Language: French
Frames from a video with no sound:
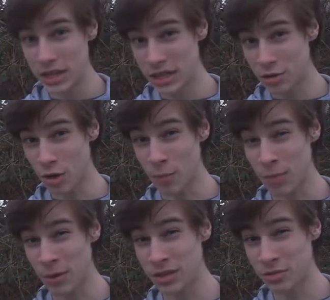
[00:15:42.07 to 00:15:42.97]
Histoire
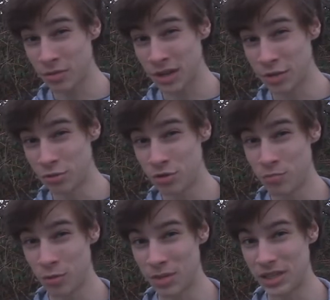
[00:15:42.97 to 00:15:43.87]
par passion et YouTube
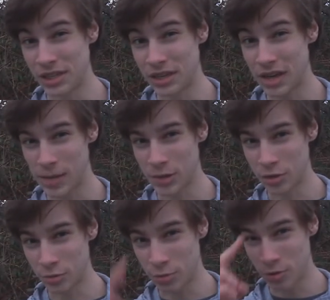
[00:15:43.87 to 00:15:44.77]
pour métier. A
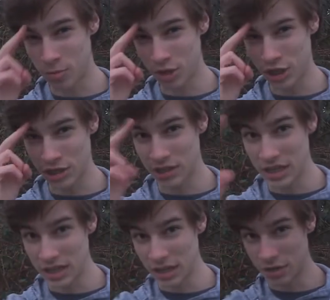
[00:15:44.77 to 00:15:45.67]
bientôt pour de prochaines
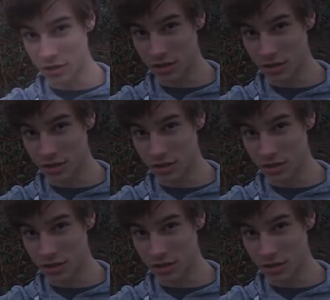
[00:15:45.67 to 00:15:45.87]
10 anecdotes